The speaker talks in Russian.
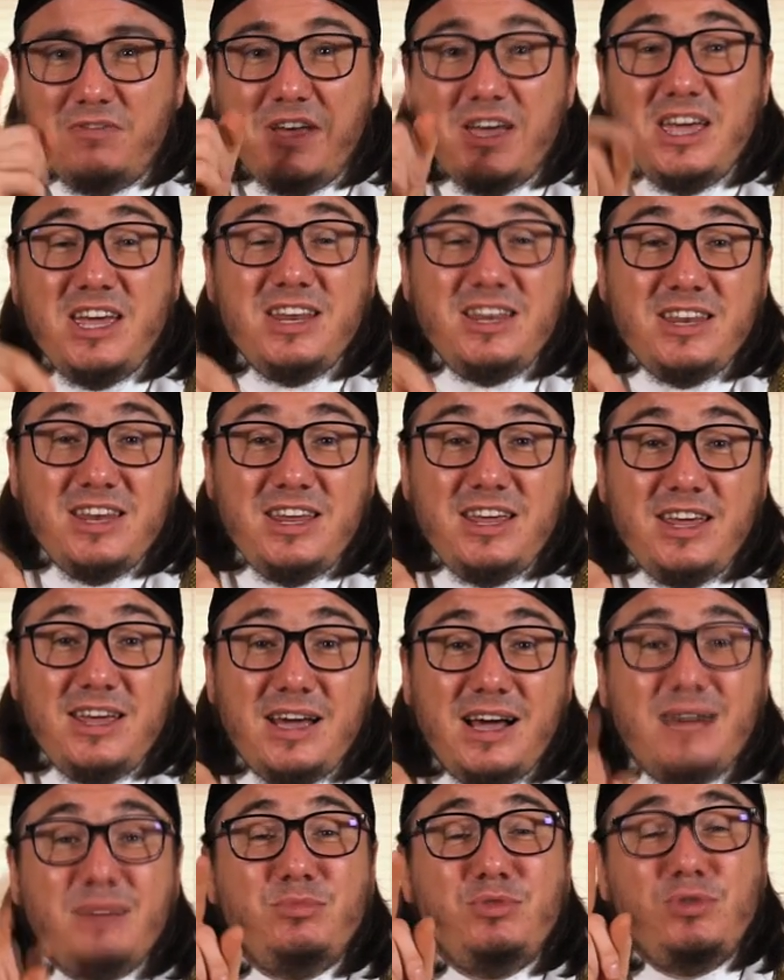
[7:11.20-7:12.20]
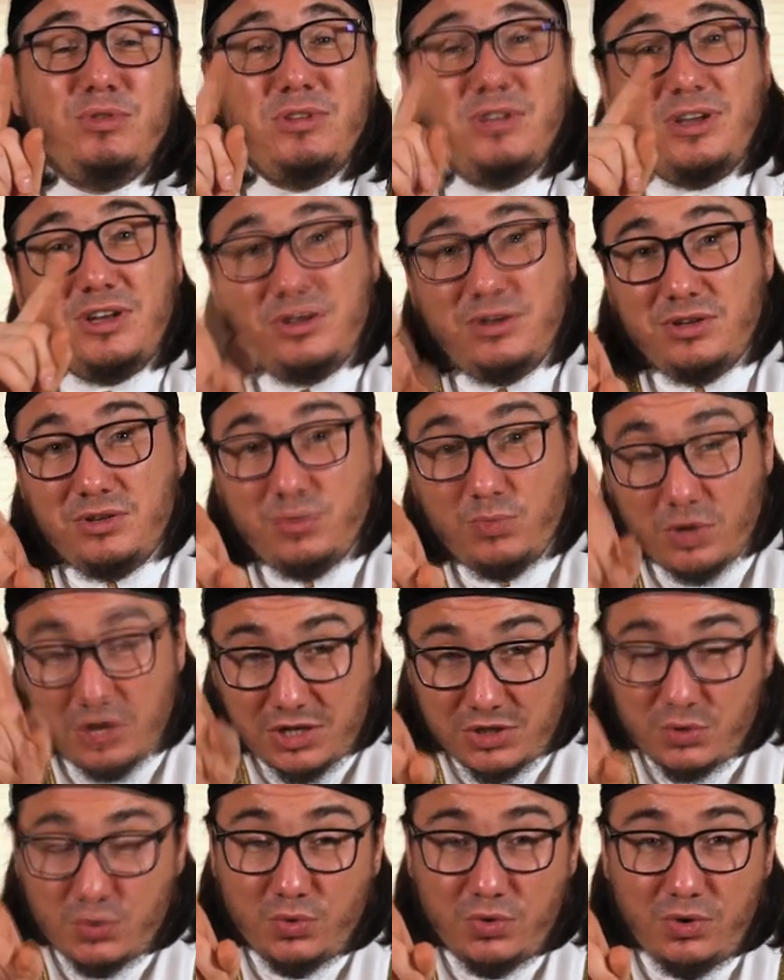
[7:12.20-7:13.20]
فإني عبد الله
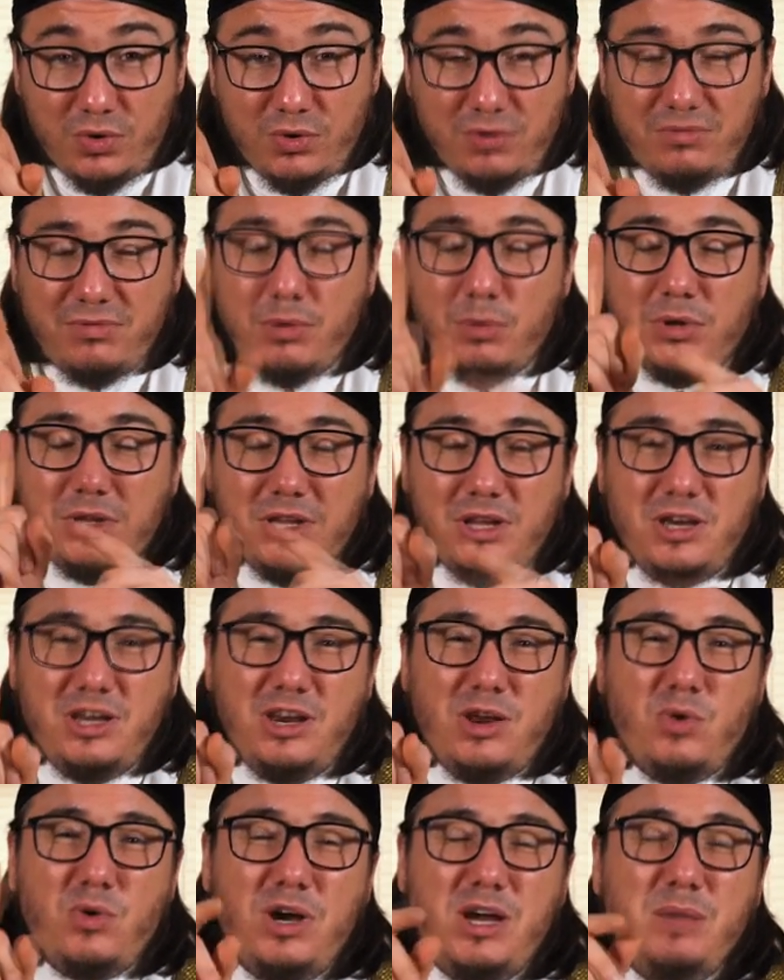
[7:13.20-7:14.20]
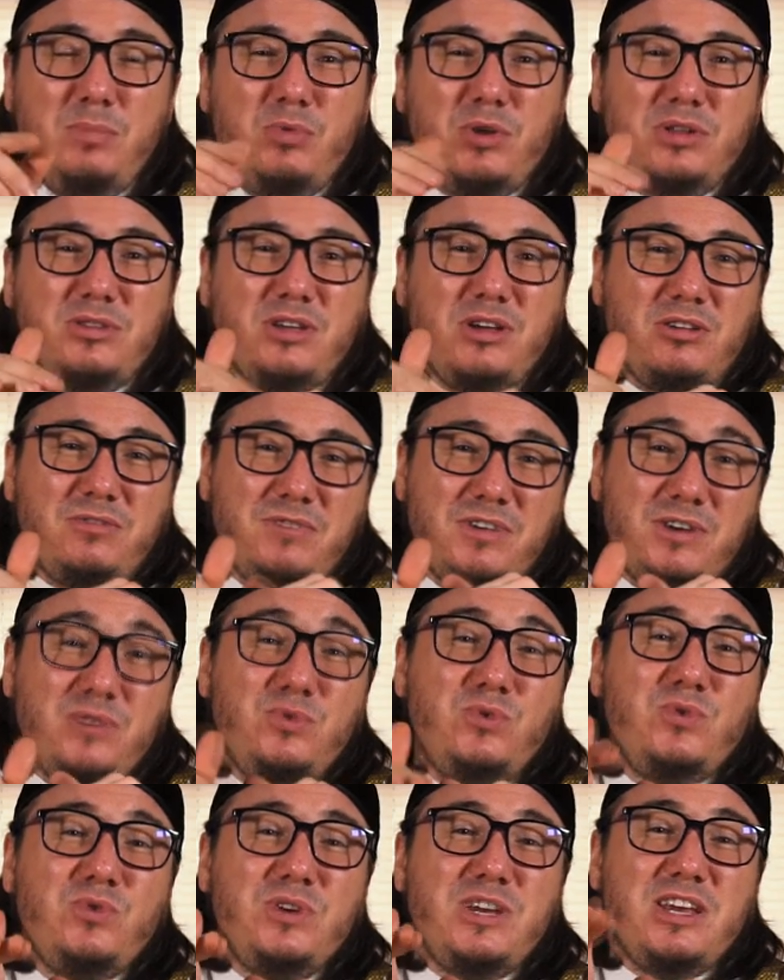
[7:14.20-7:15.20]
ورسوله فوالله لو أحب أن
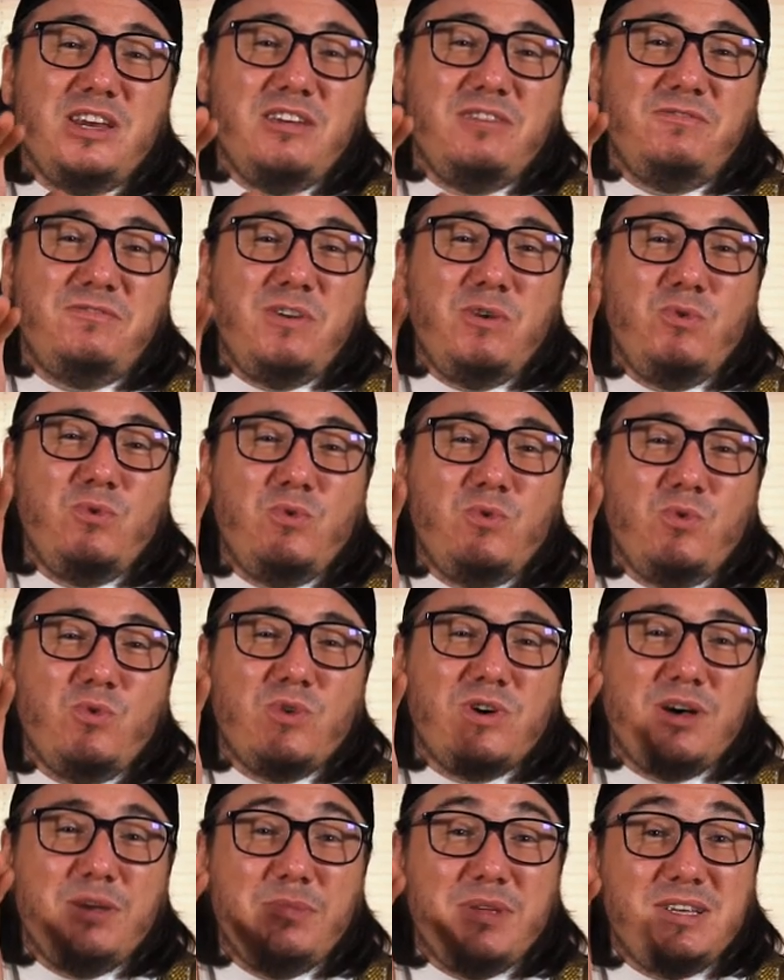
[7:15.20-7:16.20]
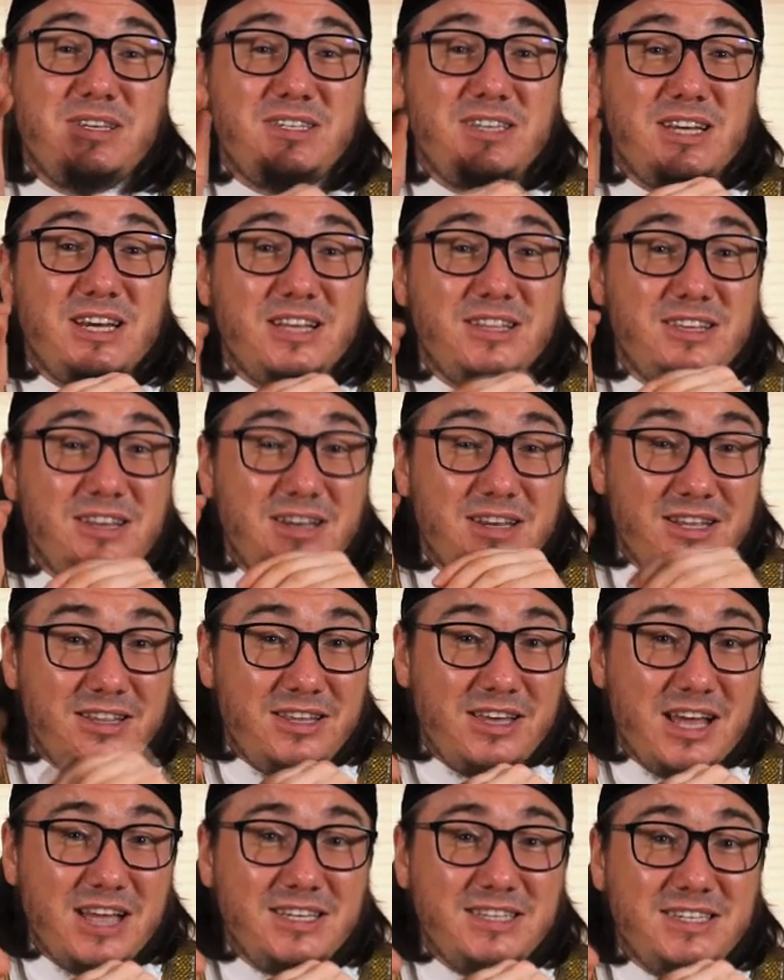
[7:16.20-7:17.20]
ترفعونني فوق منزلتي
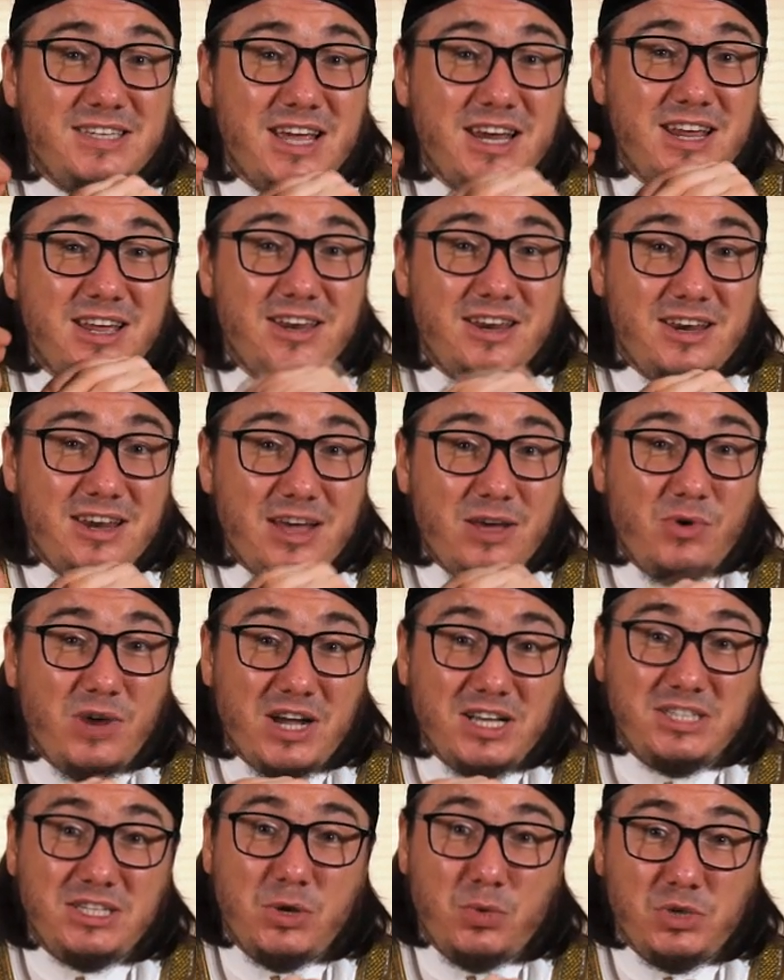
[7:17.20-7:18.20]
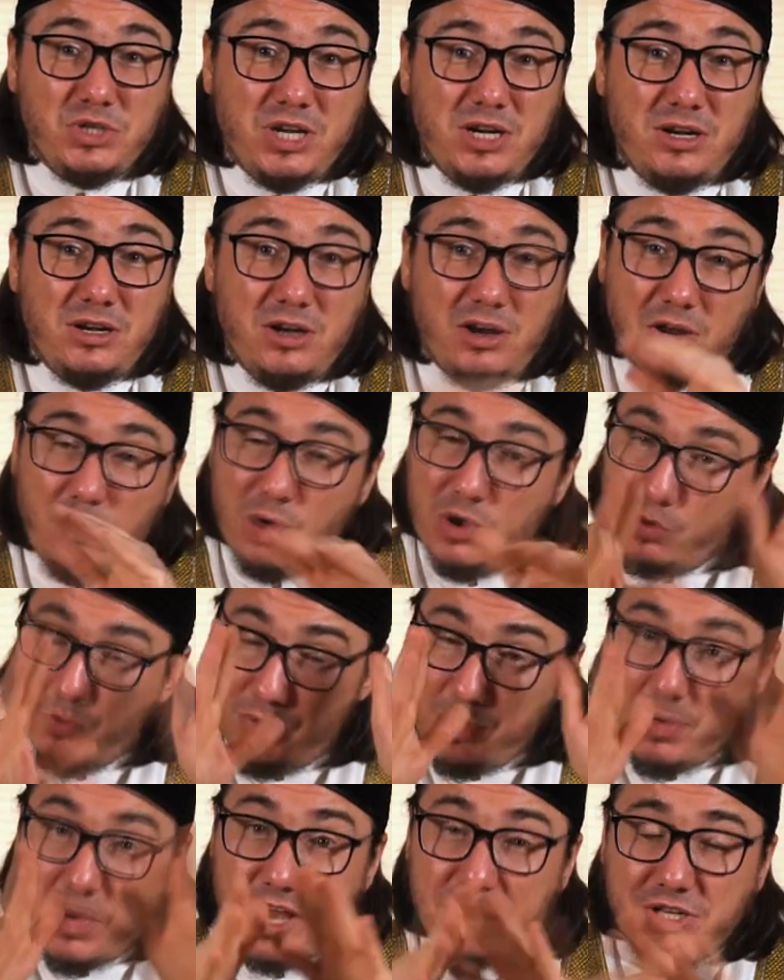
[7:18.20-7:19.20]
التي أنزلني الله عز وجل رواه
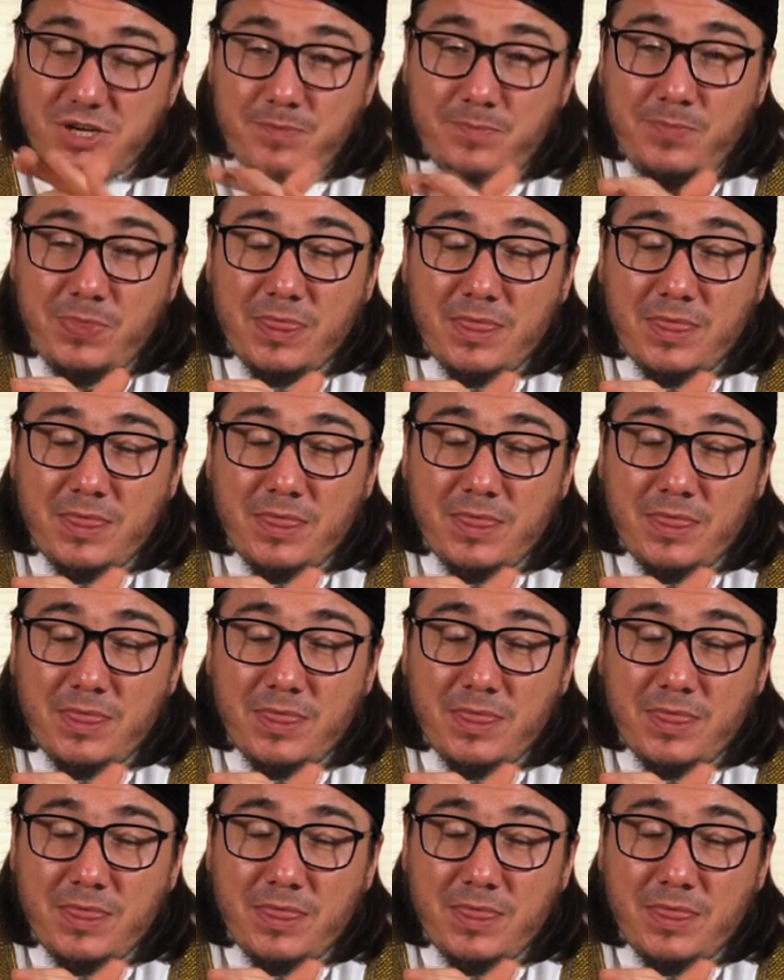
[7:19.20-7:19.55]
ابن ماجه